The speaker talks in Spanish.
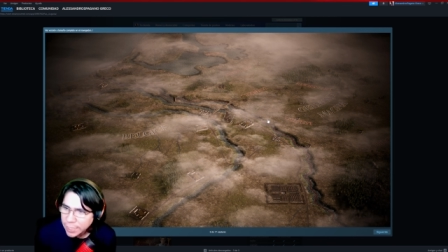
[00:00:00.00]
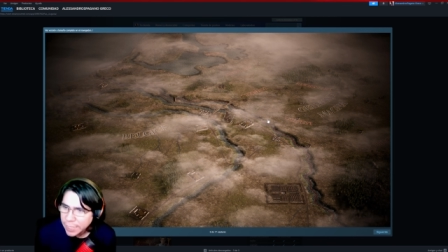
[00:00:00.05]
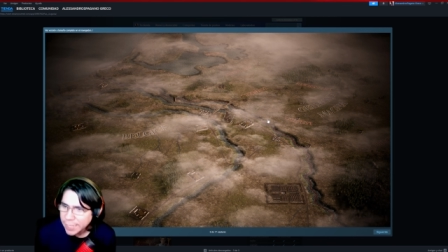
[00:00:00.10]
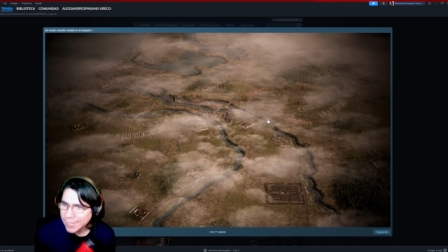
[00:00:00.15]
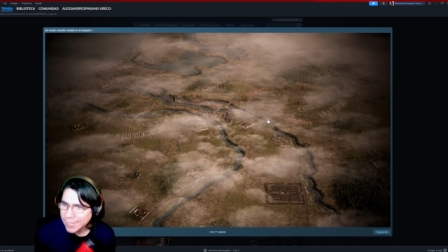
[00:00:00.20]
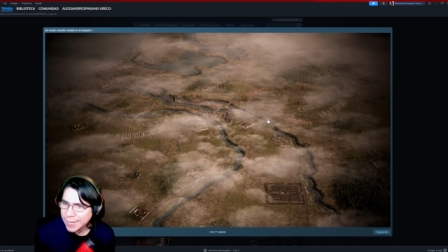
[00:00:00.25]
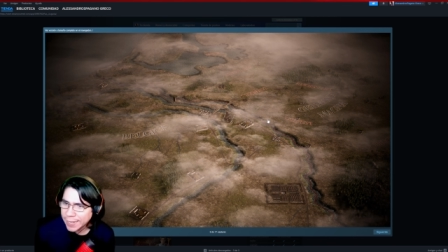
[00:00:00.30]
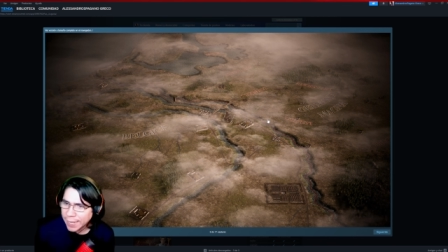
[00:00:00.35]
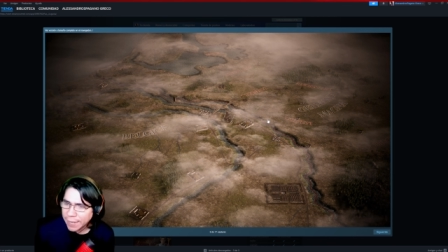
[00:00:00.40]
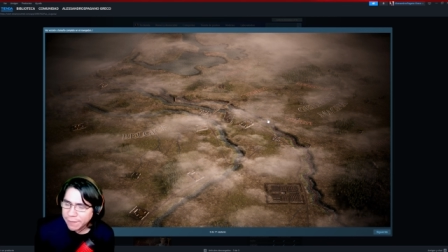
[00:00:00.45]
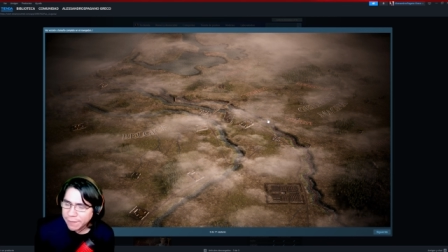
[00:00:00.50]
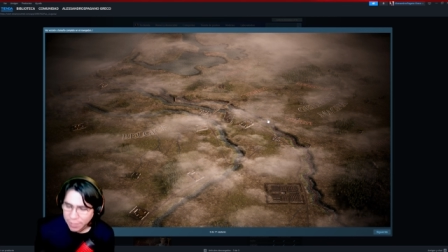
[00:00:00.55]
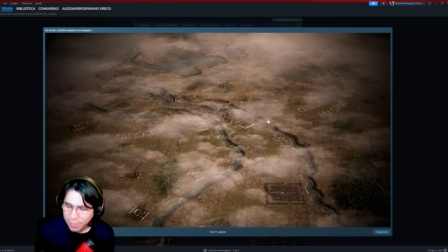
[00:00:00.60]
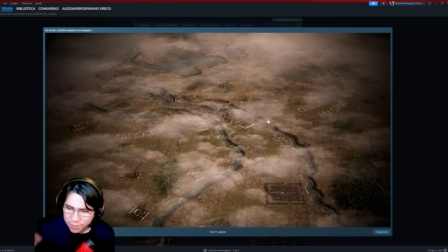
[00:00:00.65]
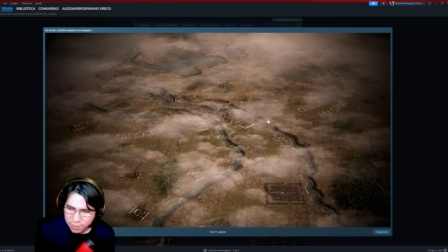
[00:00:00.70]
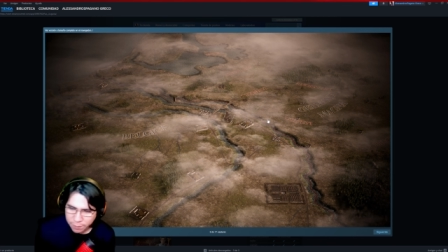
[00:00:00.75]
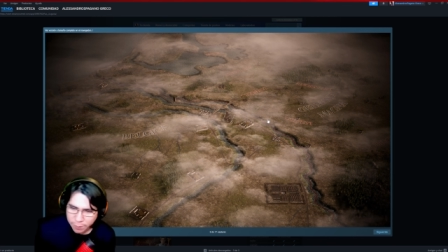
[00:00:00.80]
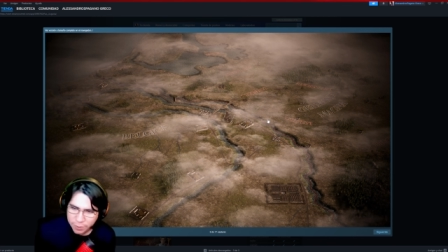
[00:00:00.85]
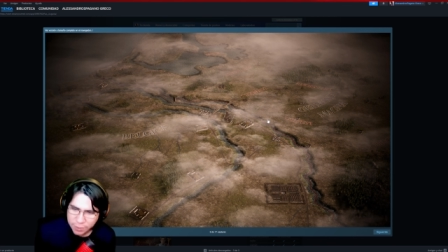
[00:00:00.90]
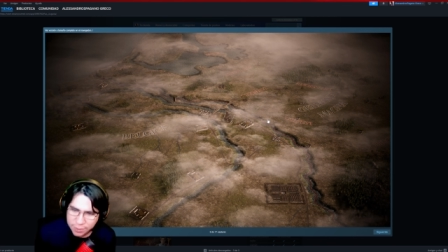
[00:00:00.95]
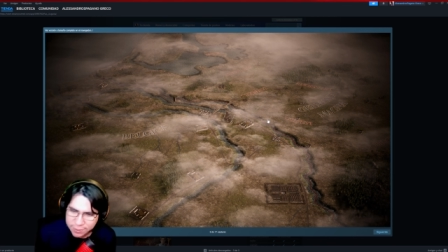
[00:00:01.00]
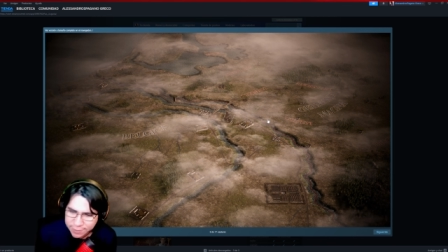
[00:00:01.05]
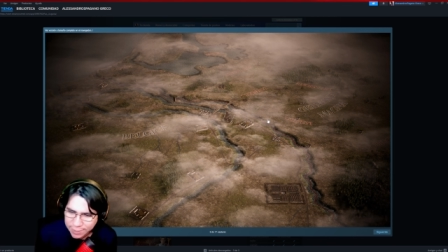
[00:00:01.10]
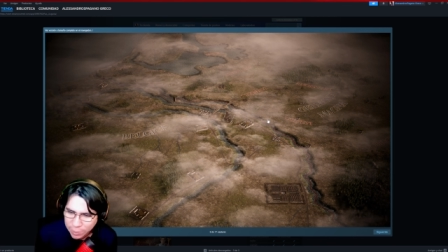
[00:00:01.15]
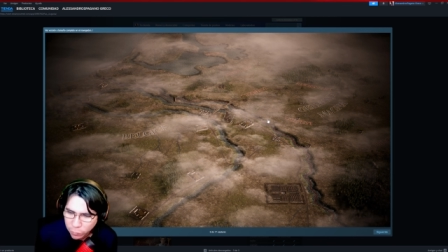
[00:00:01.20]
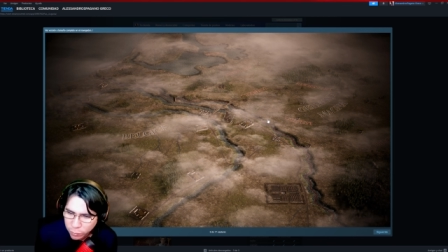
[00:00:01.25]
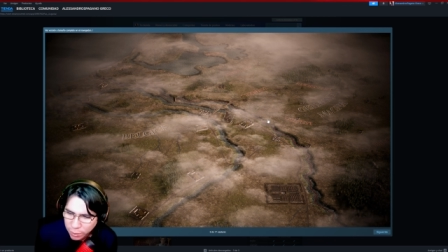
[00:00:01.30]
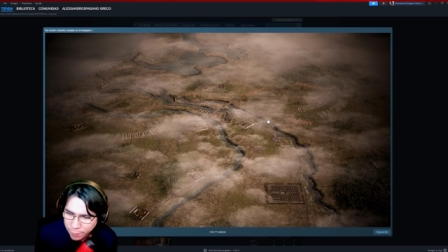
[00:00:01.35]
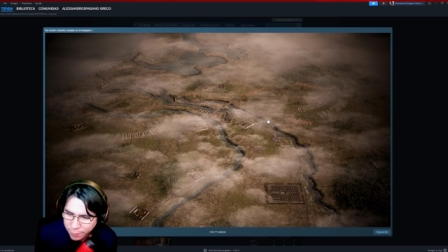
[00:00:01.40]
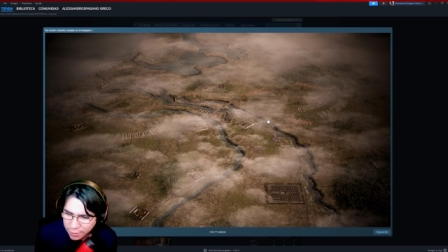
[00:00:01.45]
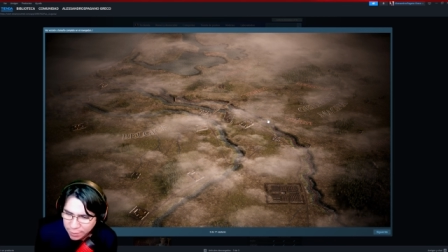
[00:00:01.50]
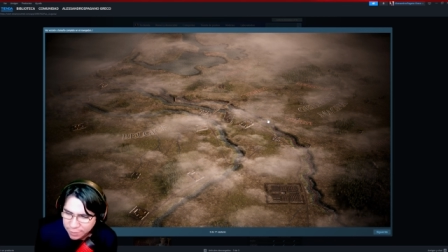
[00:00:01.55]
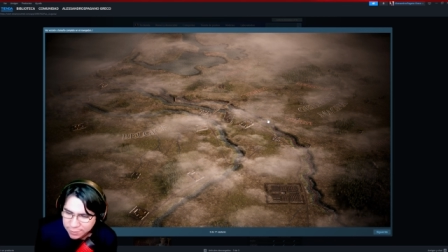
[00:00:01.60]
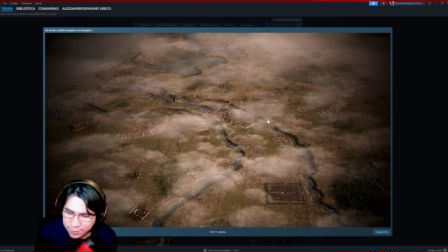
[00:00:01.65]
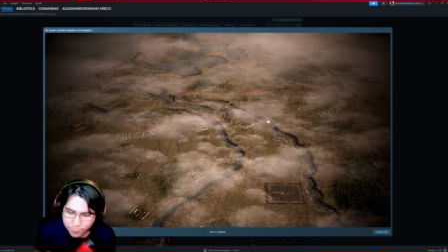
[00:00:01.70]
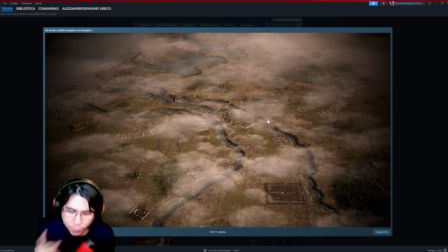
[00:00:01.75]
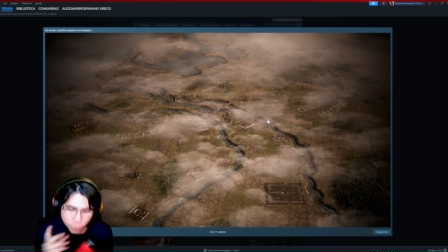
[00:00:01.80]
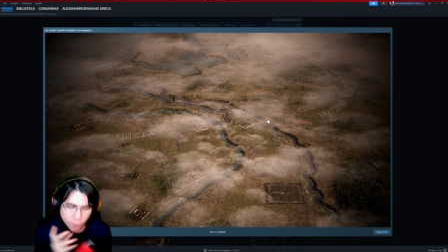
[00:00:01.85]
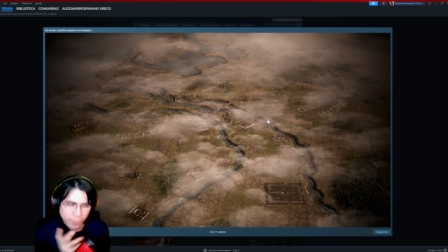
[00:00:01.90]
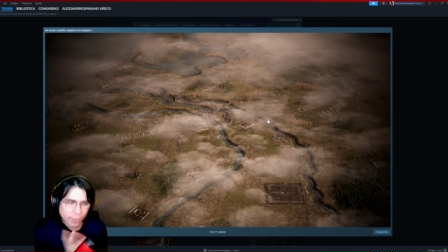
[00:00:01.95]
y que evidentemente será una amenaza
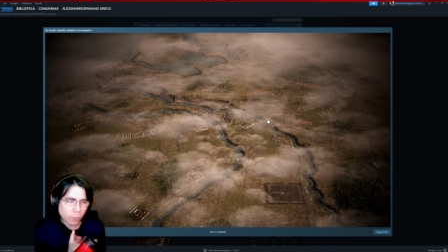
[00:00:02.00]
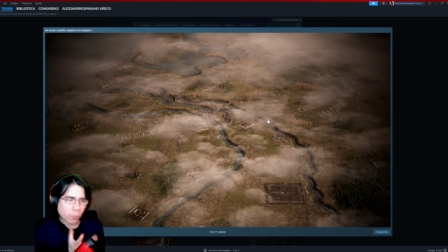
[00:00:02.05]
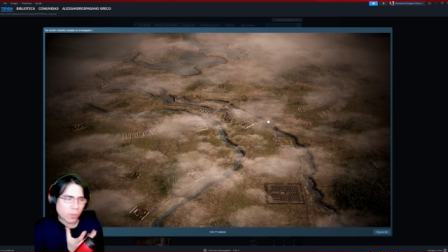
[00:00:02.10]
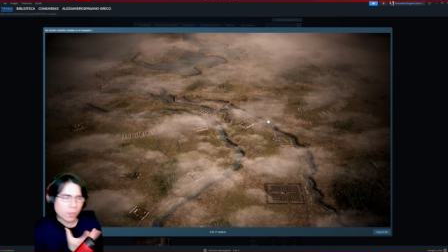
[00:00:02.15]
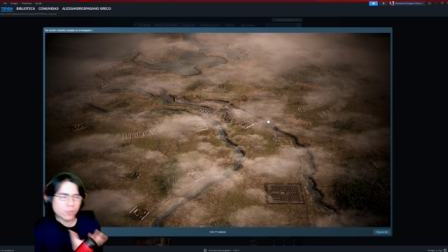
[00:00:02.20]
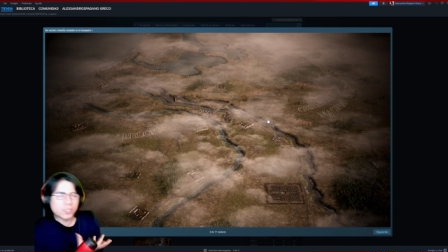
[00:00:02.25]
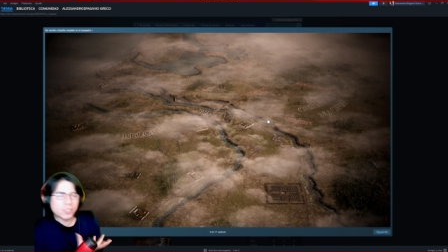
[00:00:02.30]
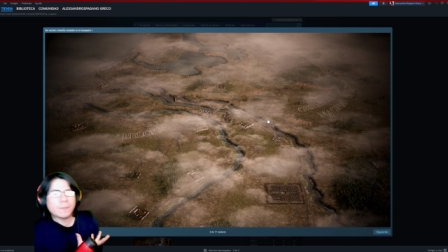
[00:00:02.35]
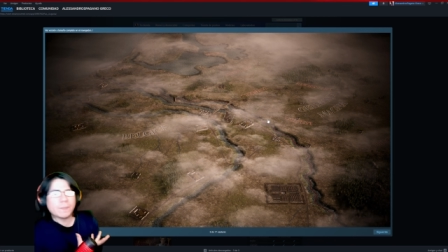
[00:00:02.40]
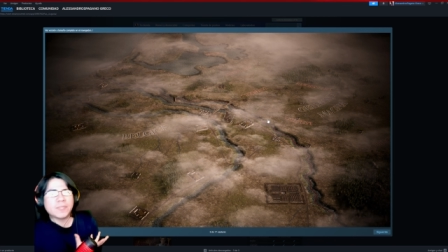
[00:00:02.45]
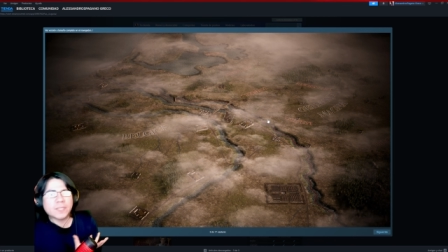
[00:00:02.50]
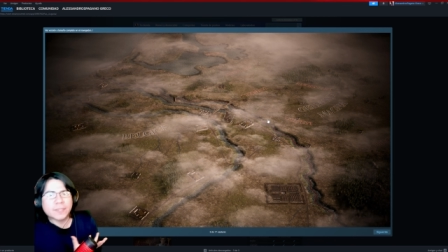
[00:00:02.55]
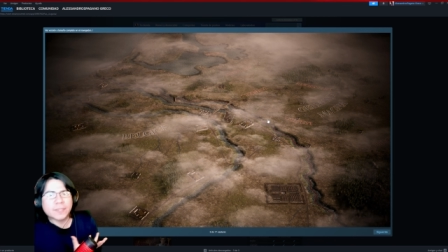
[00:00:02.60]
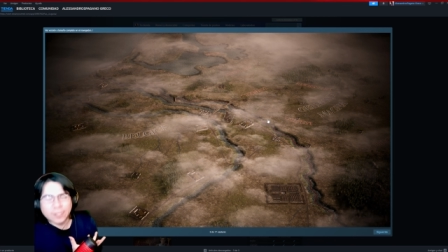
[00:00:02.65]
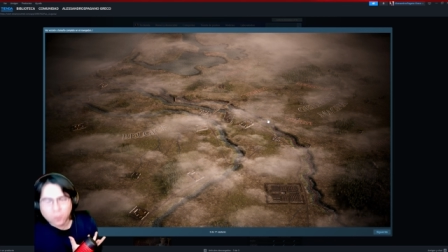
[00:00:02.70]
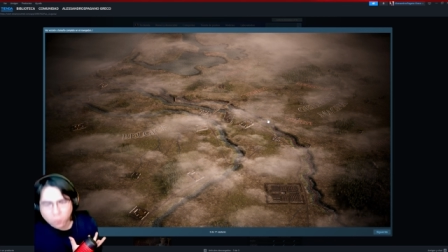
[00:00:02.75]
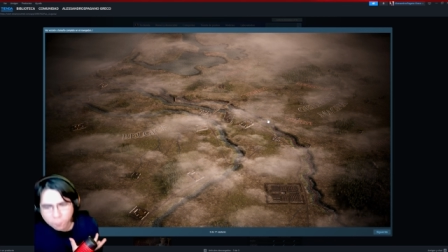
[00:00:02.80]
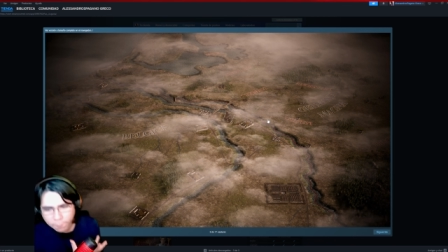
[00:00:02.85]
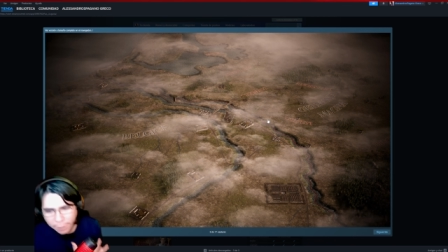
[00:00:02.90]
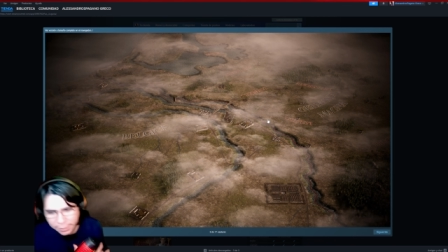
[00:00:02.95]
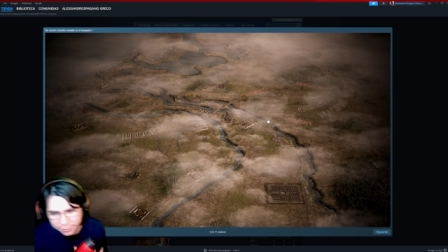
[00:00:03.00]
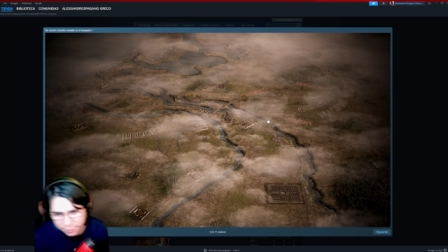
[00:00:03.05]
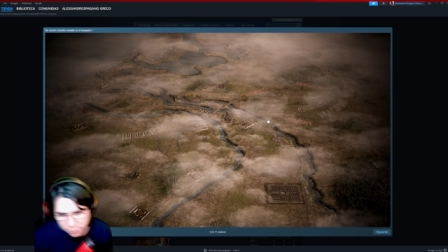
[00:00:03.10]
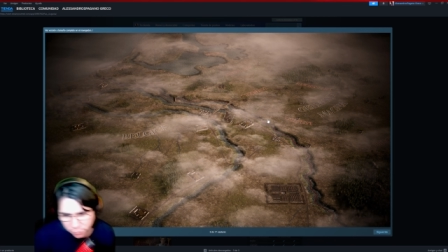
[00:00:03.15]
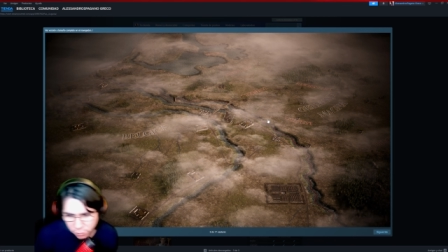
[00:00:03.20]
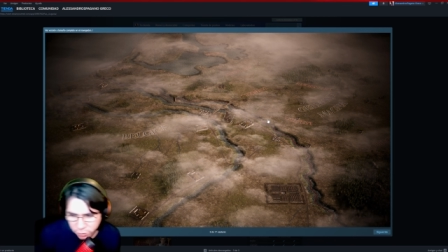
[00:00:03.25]
porque el juego también tendrá combate, ¿no?